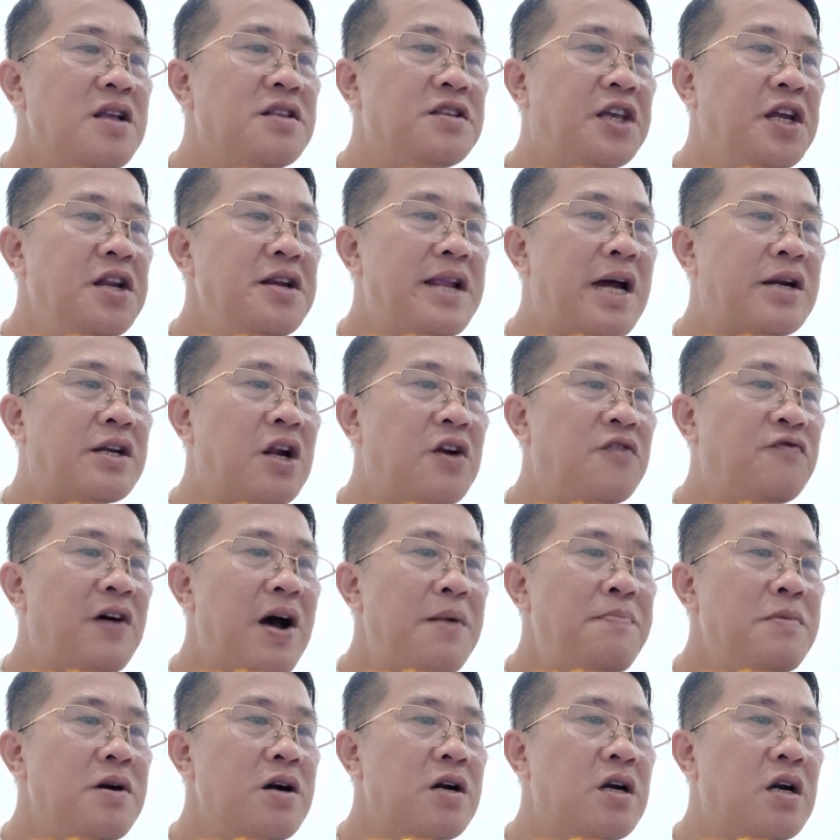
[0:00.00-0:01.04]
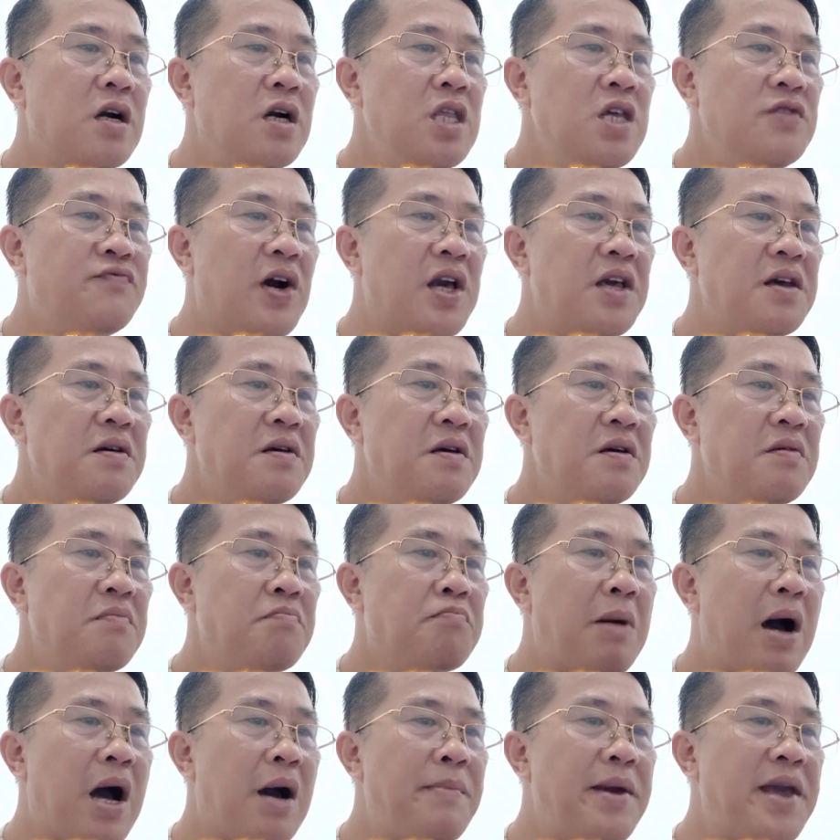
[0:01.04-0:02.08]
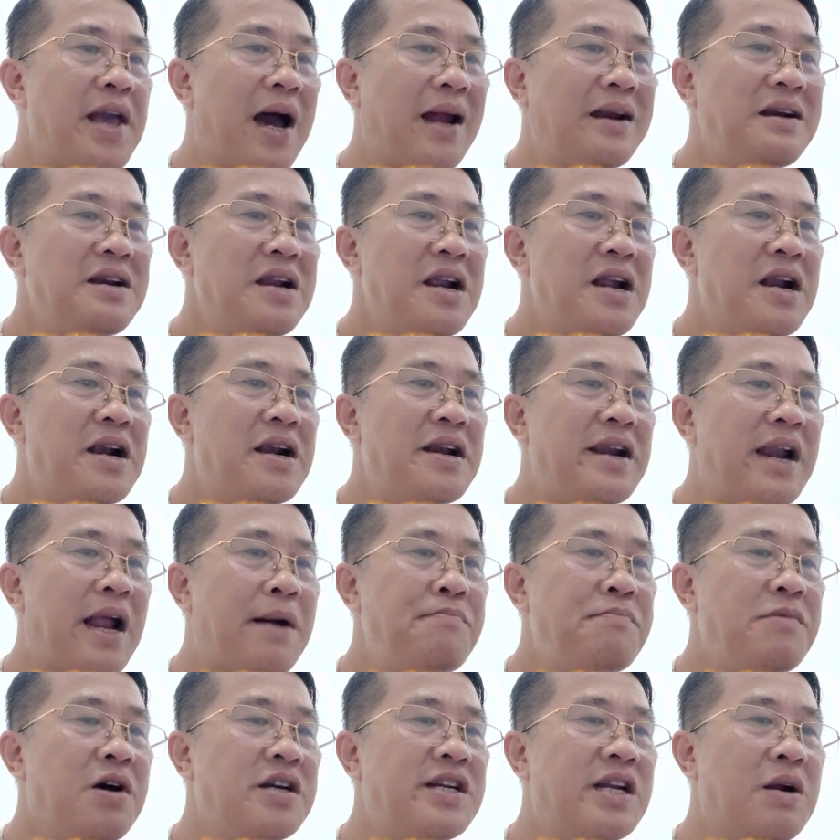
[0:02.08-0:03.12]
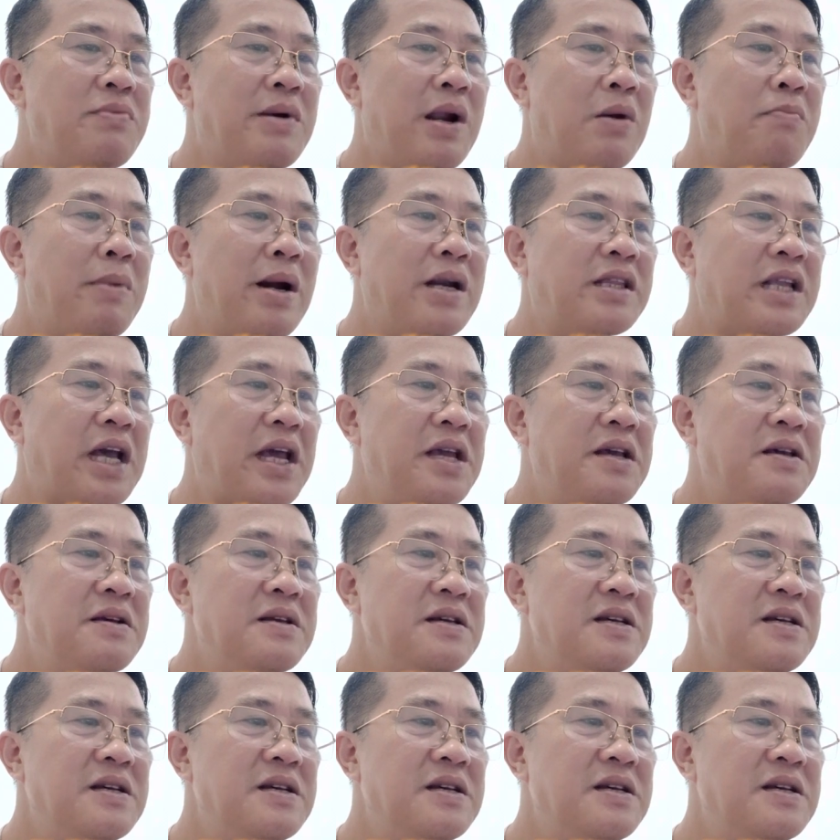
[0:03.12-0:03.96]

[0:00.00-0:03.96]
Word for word: Chính là trận pháp cứ như vậy mà bị hắn nắm ở trong lòng bàn tay.